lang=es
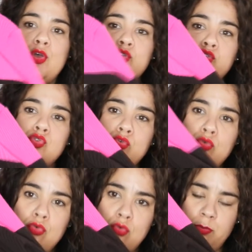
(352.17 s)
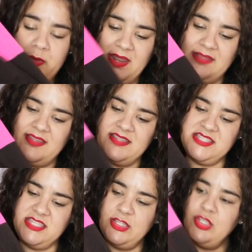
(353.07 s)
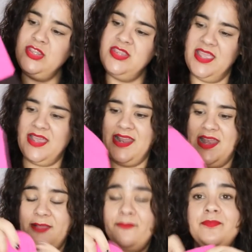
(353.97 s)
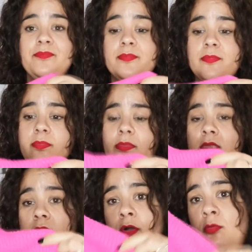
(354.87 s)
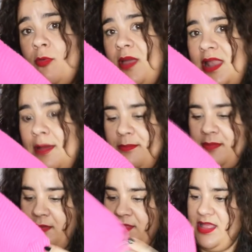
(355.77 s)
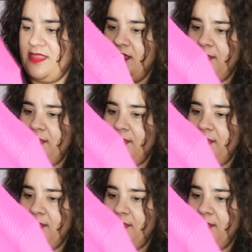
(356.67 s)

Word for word: súper estrechito de canalé. Como veis, la, mitad